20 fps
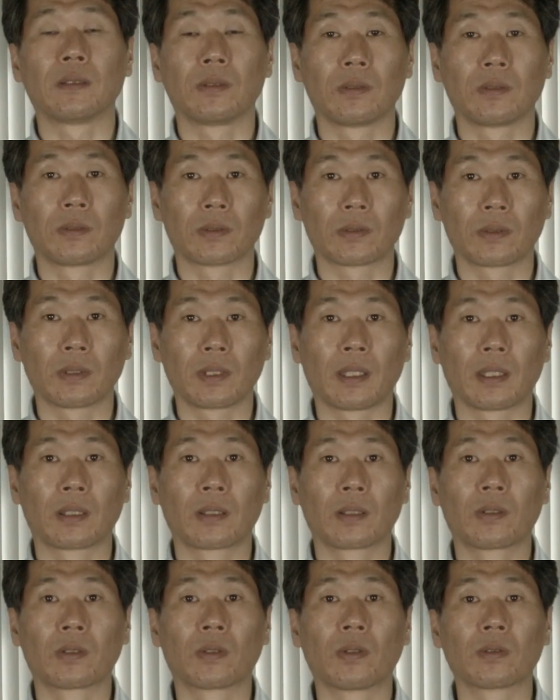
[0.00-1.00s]
ということで、
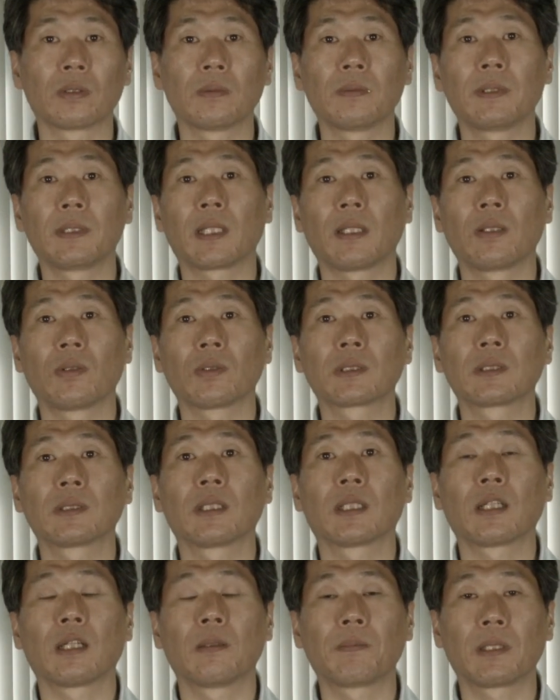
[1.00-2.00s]
国民が良質
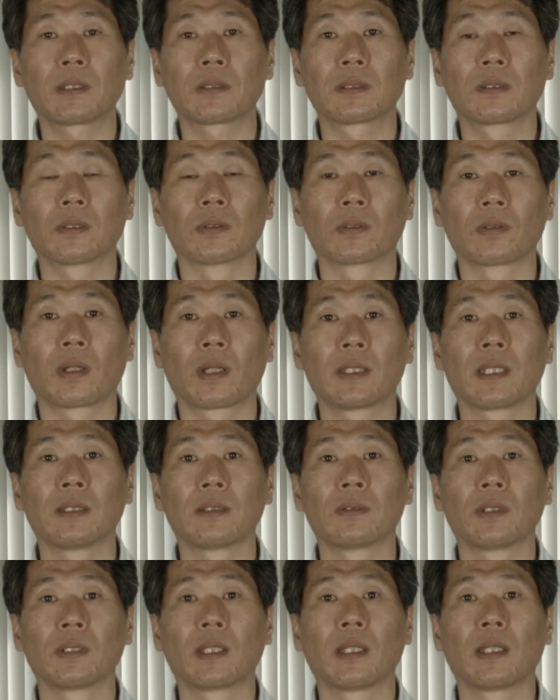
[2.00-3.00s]
なタンパク質を取らない
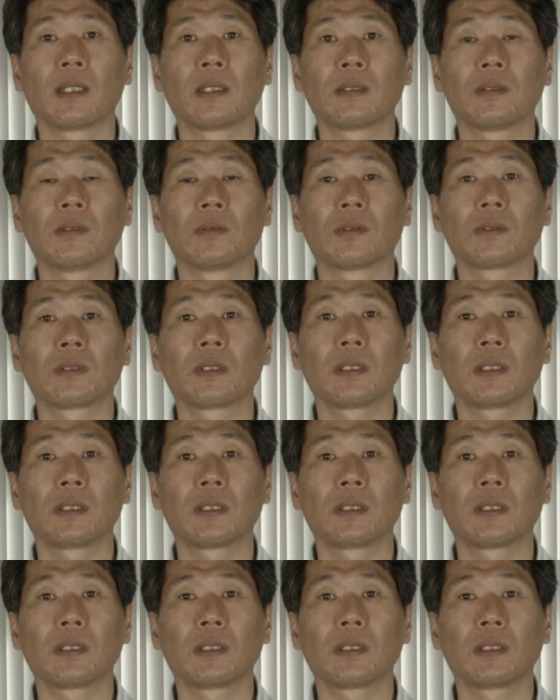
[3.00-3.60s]
といけないという時